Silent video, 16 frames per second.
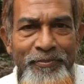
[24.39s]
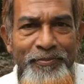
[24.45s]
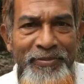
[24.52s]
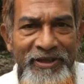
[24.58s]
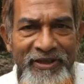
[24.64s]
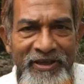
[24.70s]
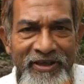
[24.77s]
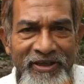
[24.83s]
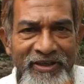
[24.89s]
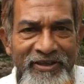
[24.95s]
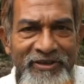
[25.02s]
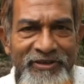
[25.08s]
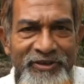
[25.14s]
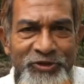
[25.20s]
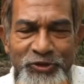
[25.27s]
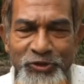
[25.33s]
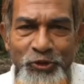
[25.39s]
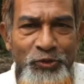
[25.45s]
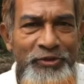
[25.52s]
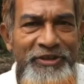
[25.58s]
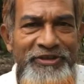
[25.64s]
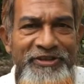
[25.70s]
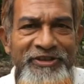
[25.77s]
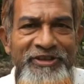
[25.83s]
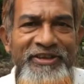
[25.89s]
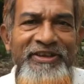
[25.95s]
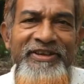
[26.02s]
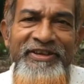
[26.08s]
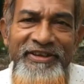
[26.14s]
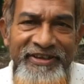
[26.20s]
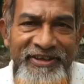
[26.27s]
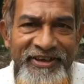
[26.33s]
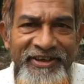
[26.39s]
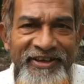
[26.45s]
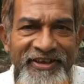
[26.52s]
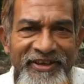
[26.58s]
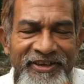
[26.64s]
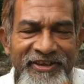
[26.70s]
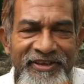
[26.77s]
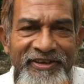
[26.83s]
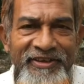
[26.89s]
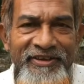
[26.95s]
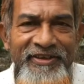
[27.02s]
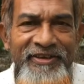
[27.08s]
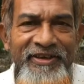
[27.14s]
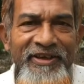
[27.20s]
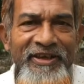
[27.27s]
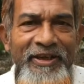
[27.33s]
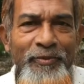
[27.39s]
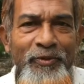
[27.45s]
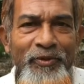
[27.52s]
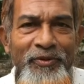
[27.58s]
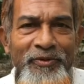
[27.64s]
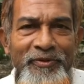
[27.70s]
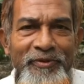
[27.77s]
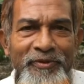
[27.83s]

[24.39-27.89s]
প্লিহা যকৃতি কিডনি এবং